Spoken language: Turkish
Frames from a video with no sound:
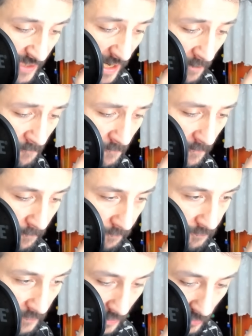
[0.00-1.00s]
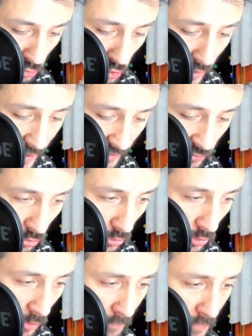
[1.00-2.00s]
Dev. Şöyle
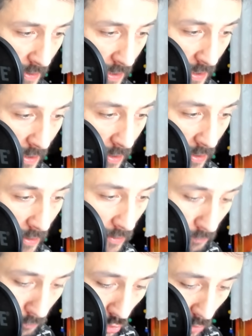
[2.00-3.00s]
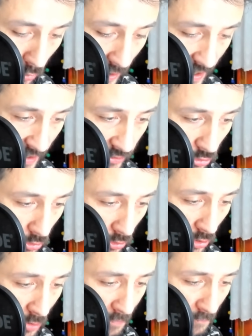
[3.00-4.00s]
atıyorum. Bunu buraya
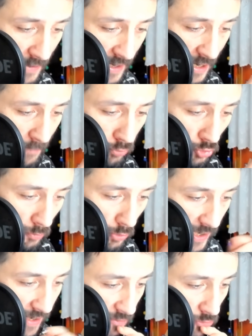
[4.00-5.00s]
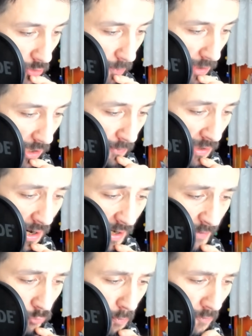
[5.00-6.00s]
atıyorum. Ve bunu buraya atıyorum abi.
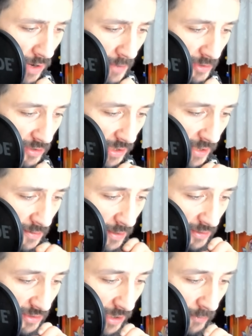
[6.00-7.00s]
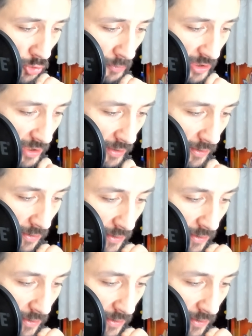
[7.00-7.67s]
Alev topu var mıydı lan? Hatırlamıyorum ki.